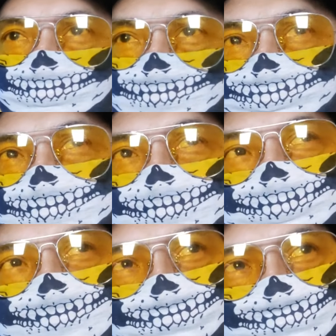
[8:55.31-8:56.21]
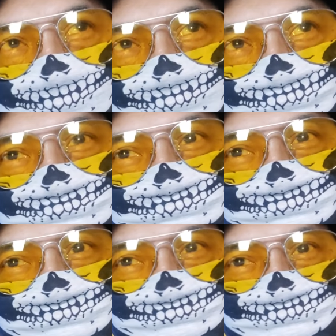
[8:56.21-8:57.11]
Beberapa tahun lalu
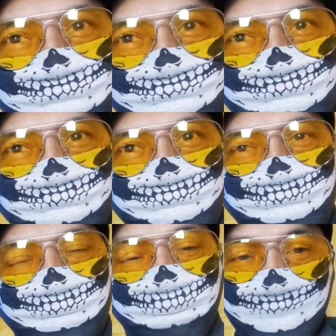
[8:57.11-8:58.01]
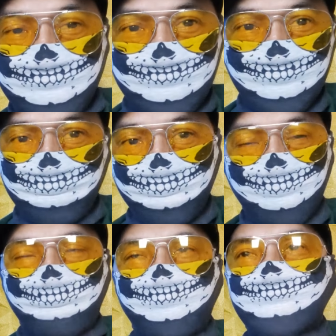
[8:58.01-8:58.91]
masih di
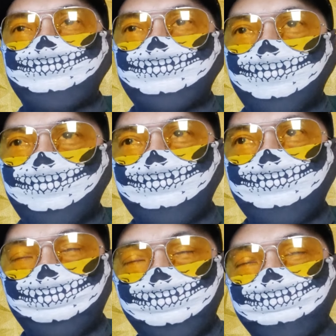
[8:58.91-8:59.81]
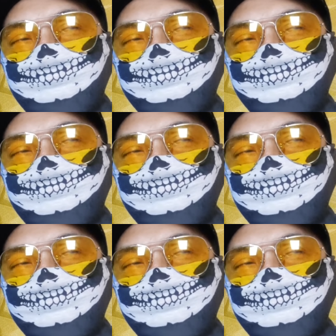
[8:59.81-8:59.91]
mimbar masjid ya di